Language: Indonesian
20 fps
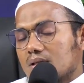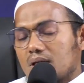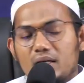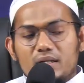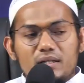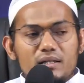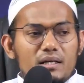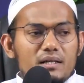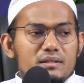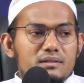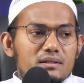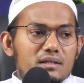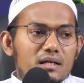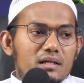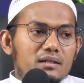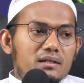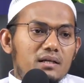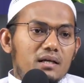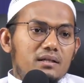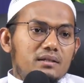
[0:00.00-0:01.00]
Kalla
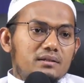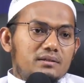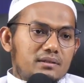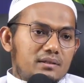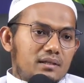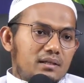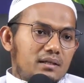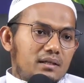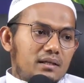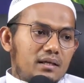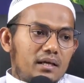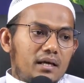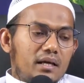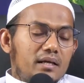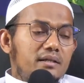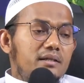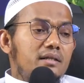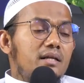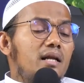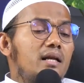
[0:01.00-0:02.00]
sekali-kali tidak.
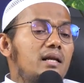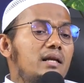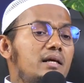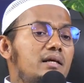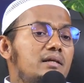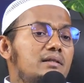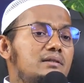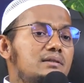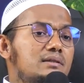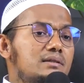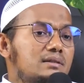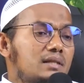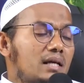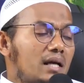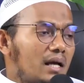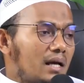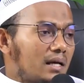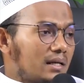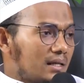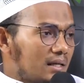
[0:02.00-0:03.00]
Innal
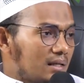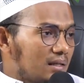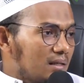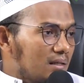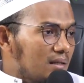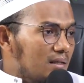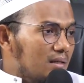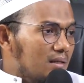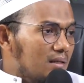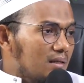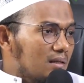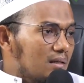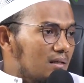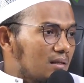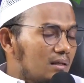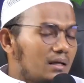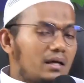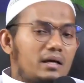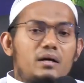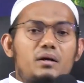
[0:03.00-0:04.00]
insana
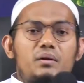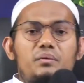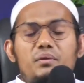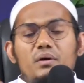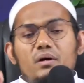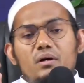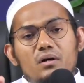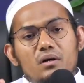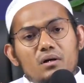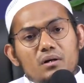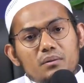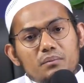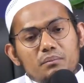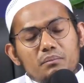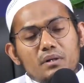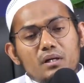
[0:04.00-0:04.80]
la yatagha.